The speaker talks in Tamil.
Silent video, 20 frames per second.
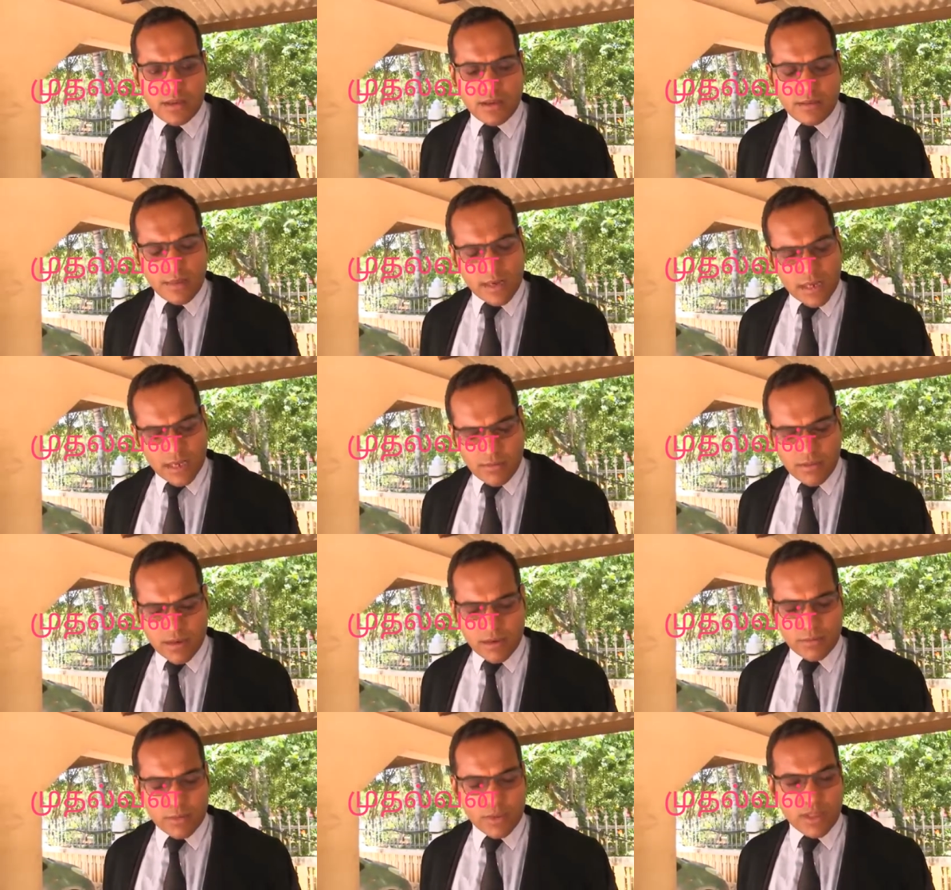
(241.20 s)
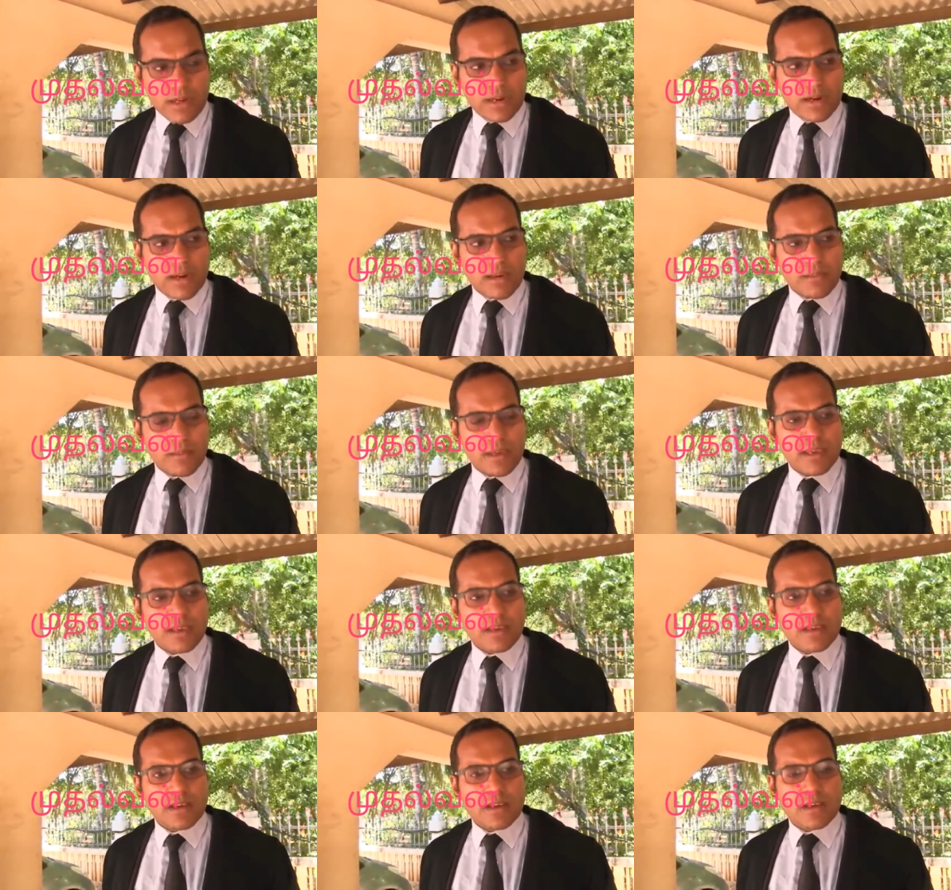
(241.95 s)
மன்னிக்க வேண்டும் புதன்கிழமை
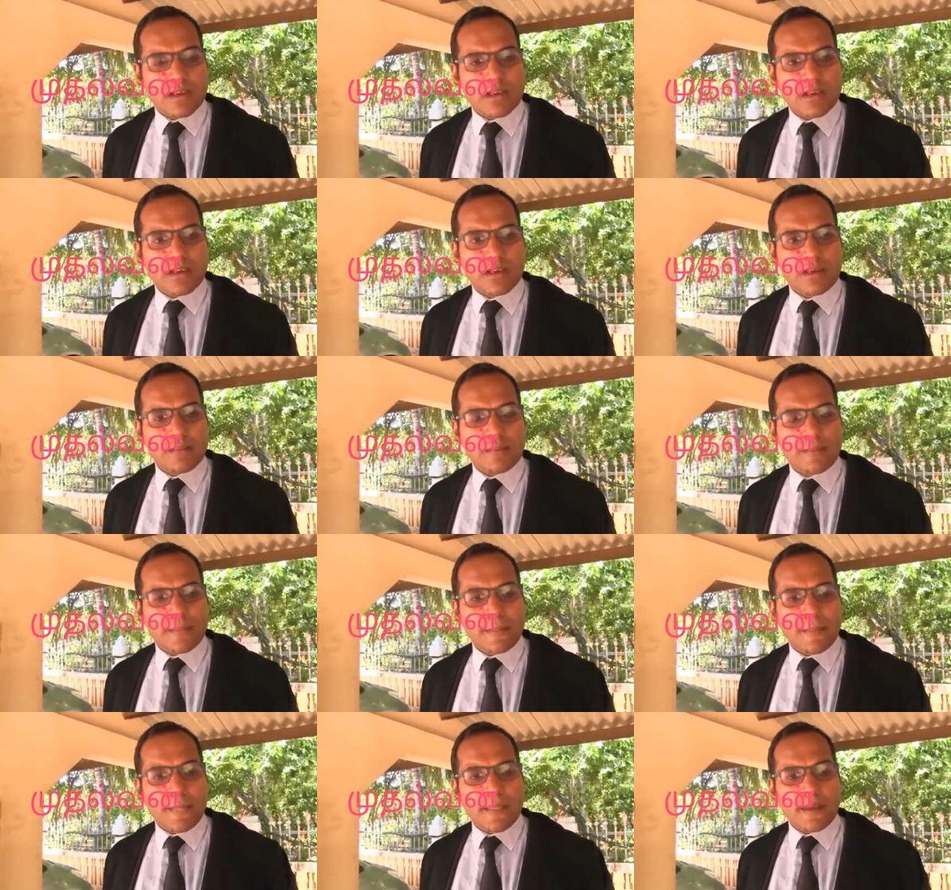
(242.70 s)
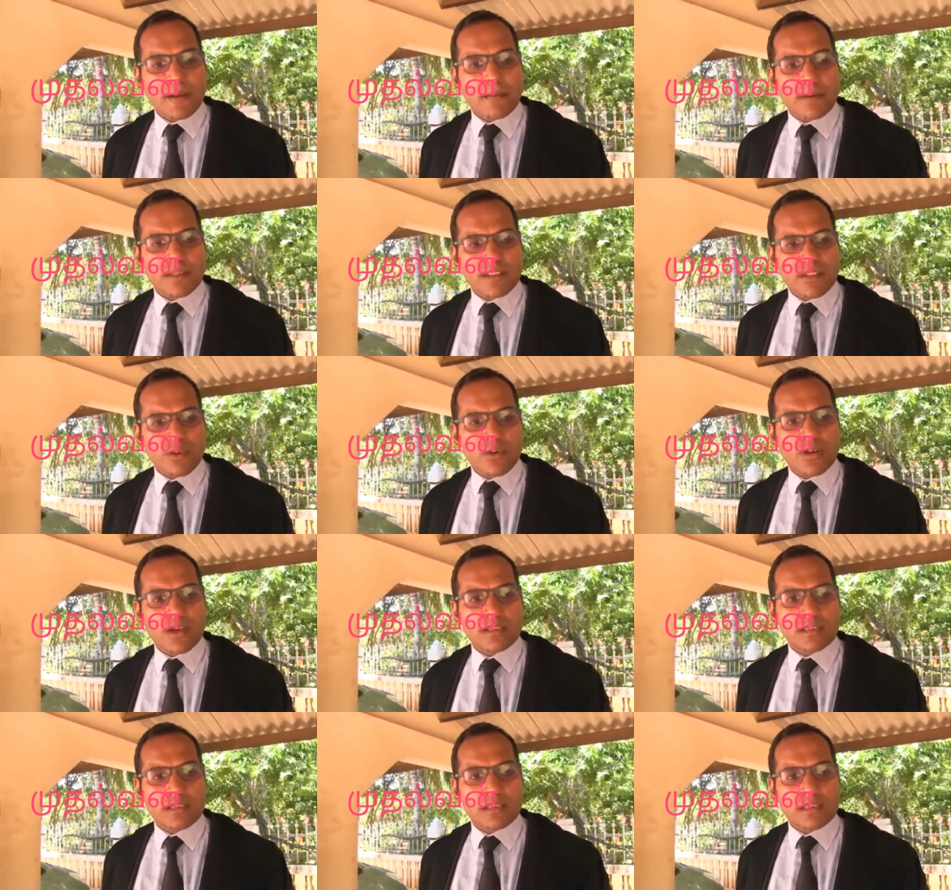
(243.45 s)

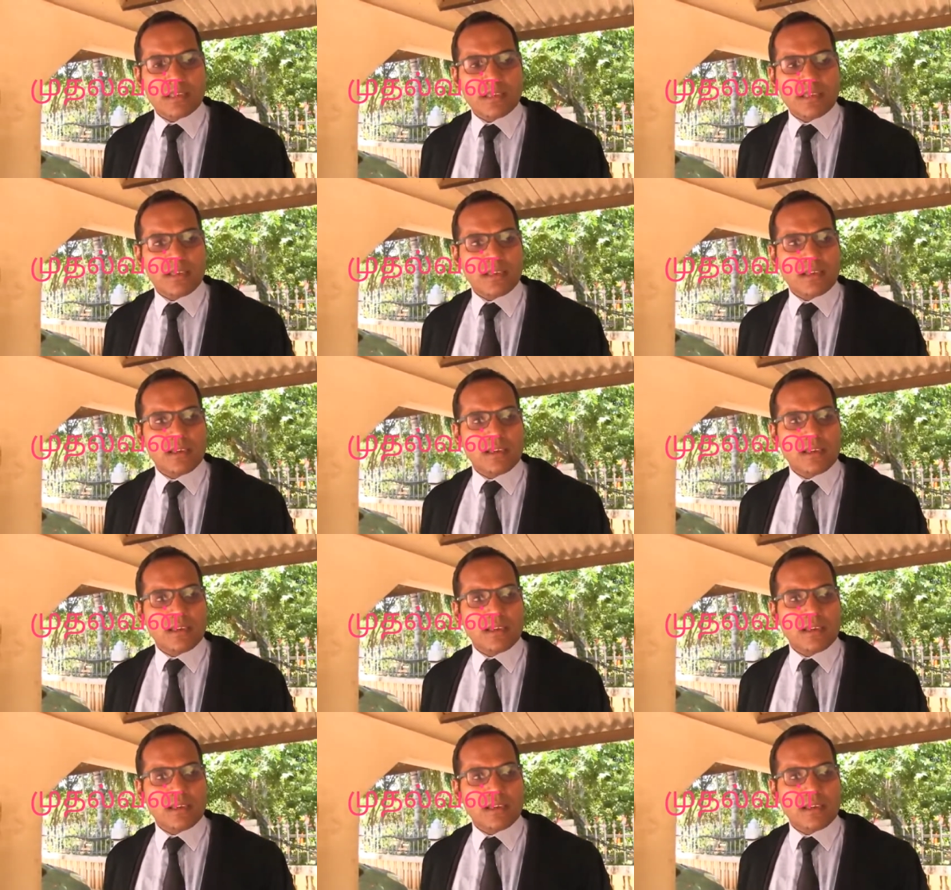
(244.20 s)
பதினோராம் தேதி